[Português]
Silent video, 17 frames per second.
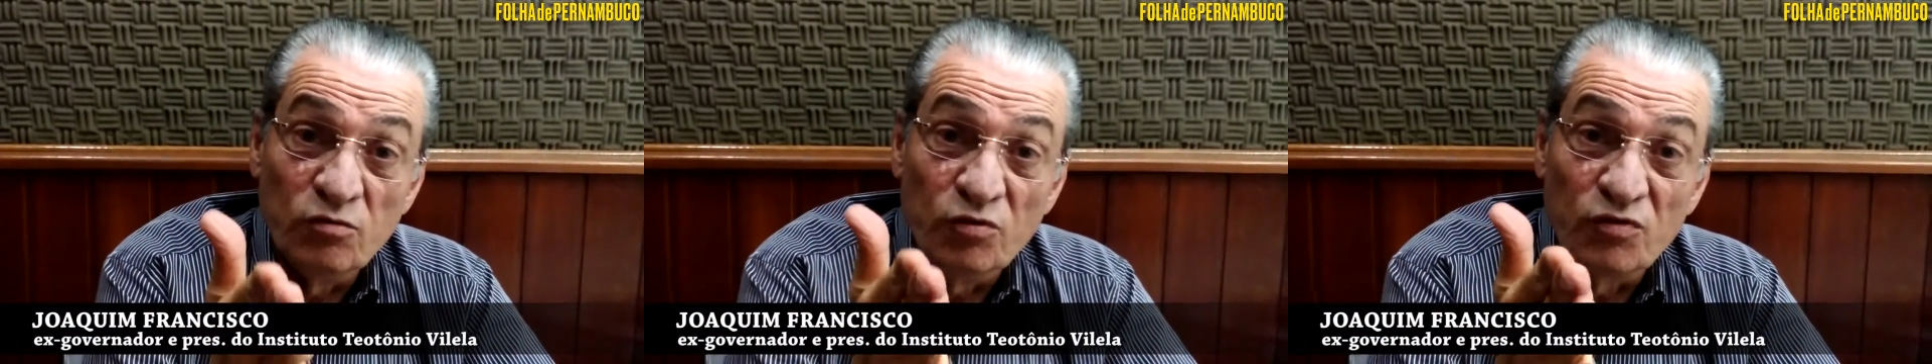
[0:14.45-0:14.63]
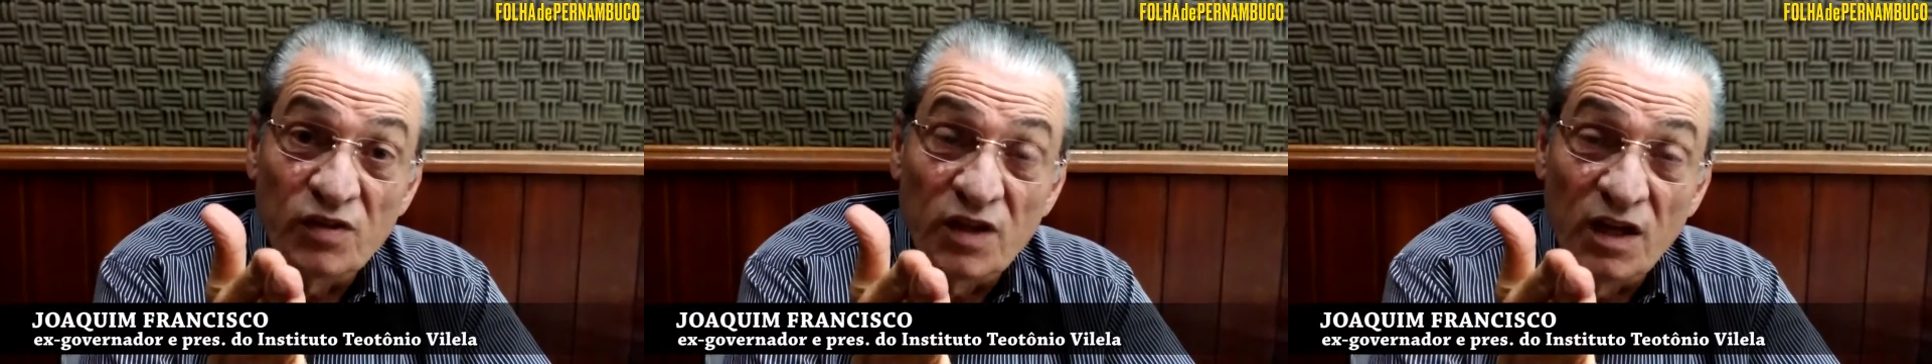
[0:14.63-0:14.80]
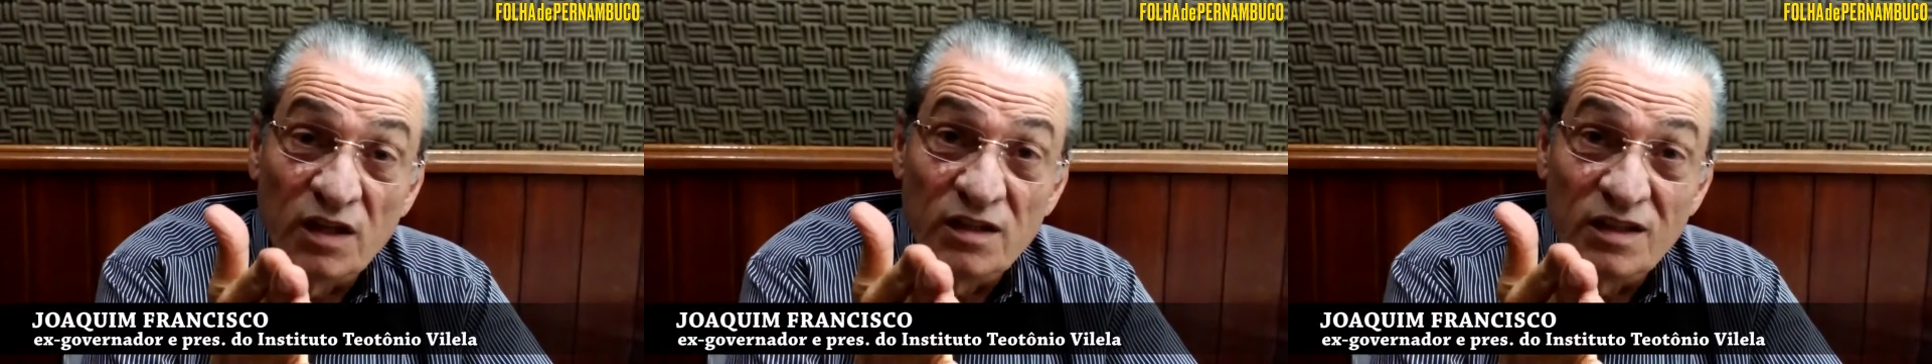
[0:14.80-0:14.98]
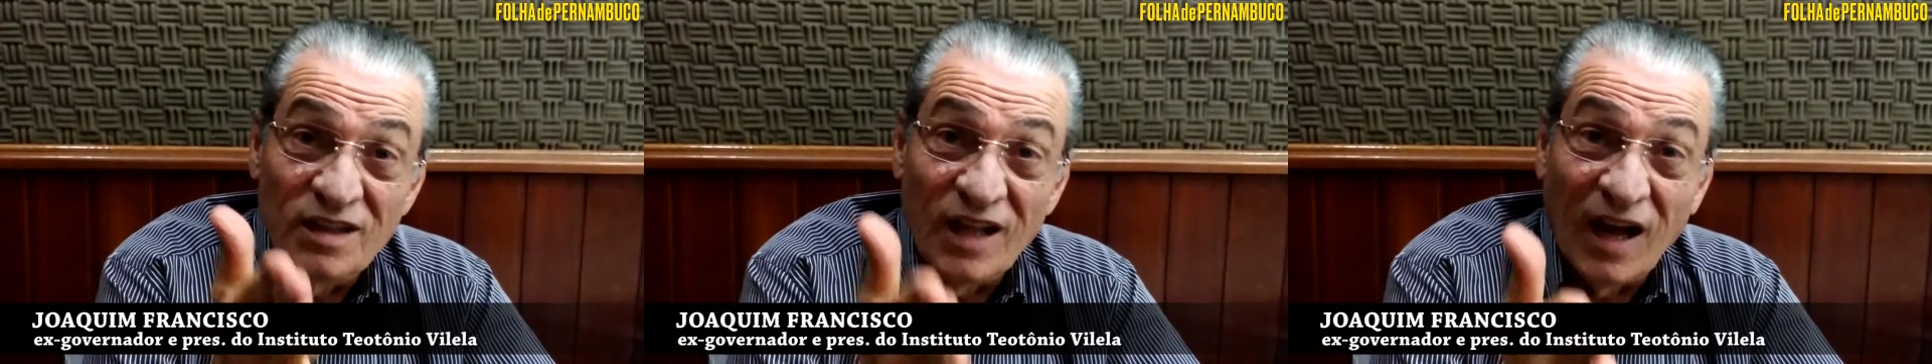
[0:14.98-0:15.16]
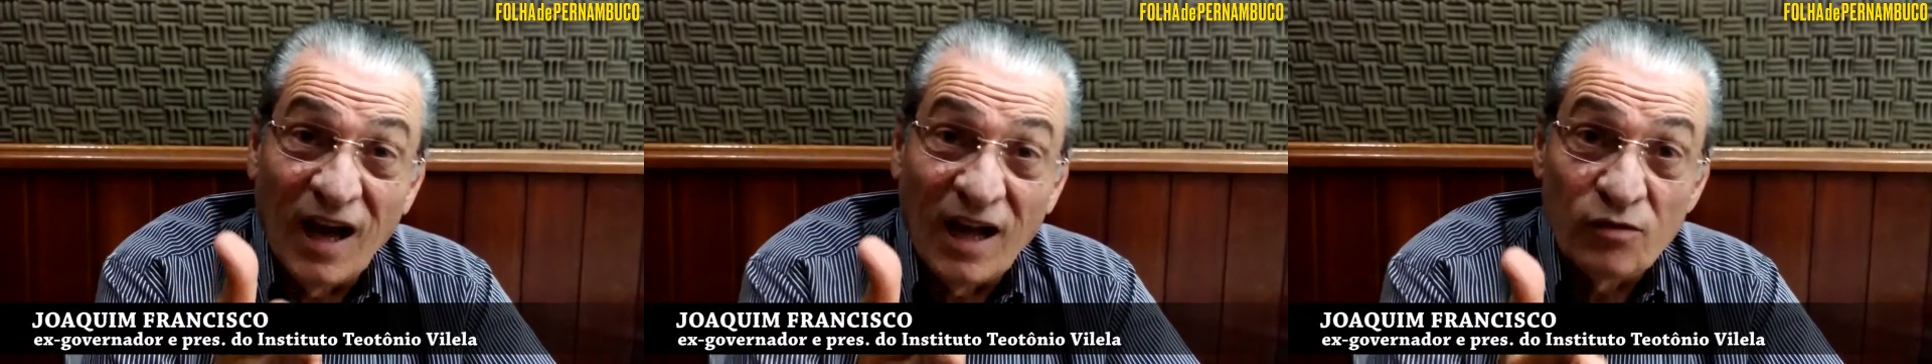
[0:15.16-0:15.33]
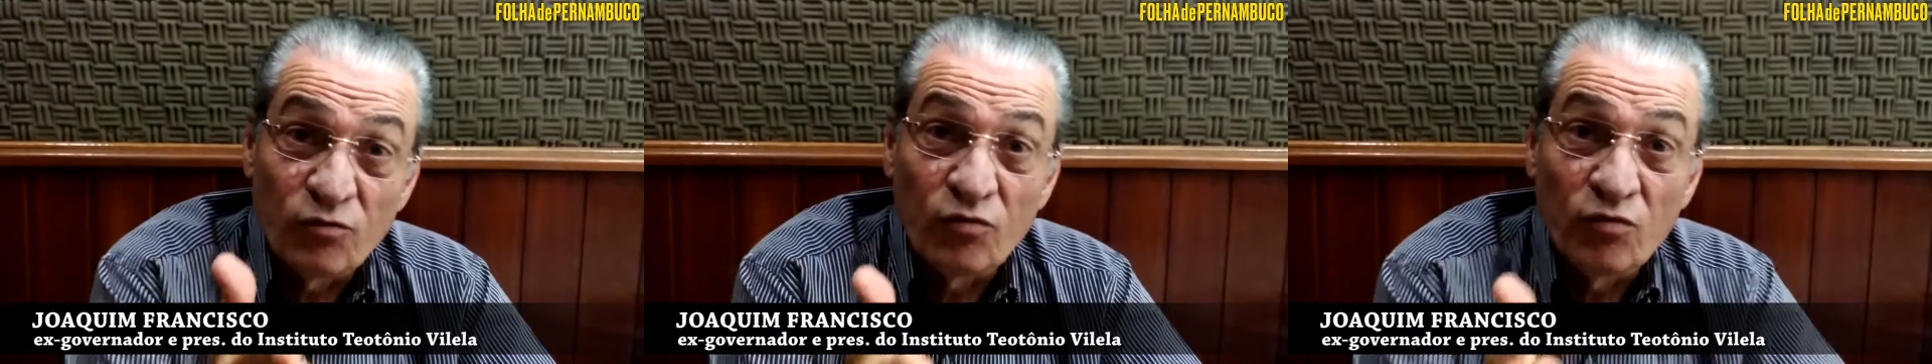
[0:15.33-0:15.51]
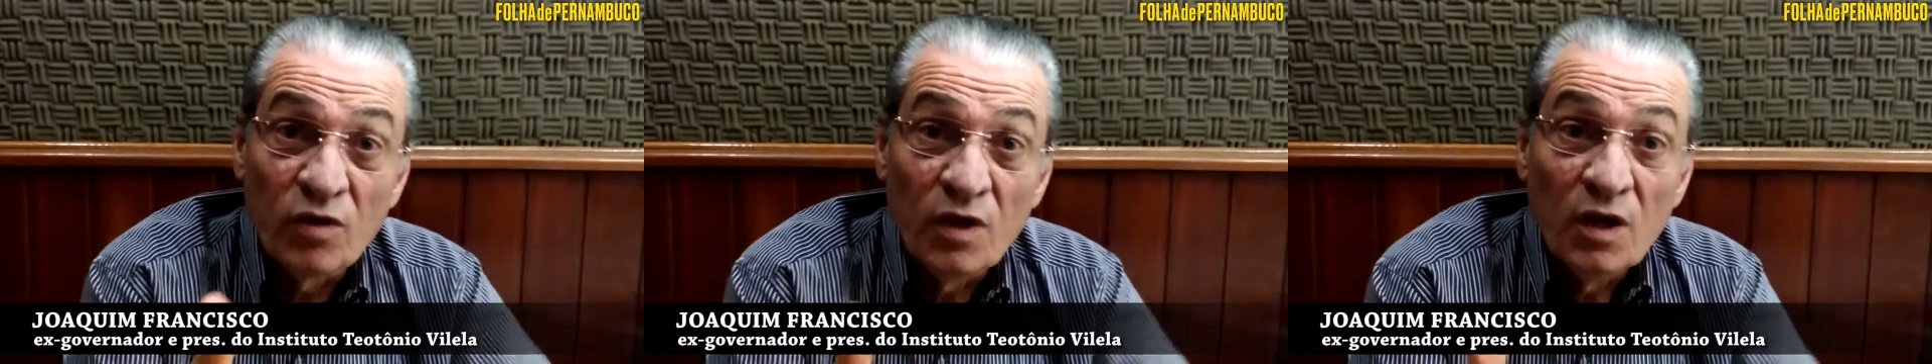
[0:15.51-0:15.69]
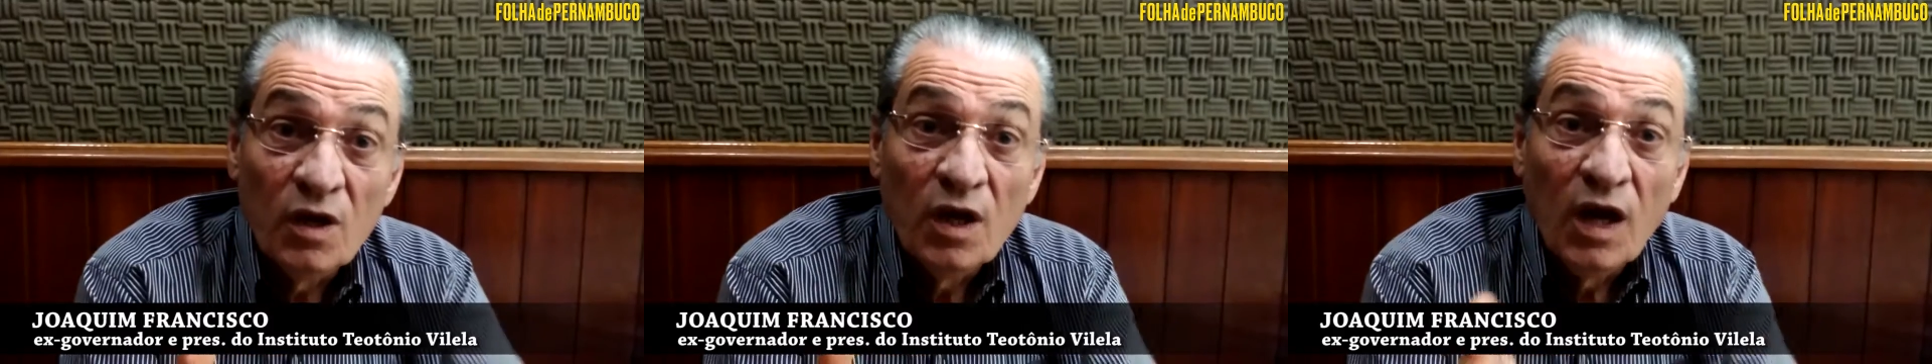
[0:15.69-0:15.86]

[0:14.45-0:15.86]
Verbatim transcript: dos candidatos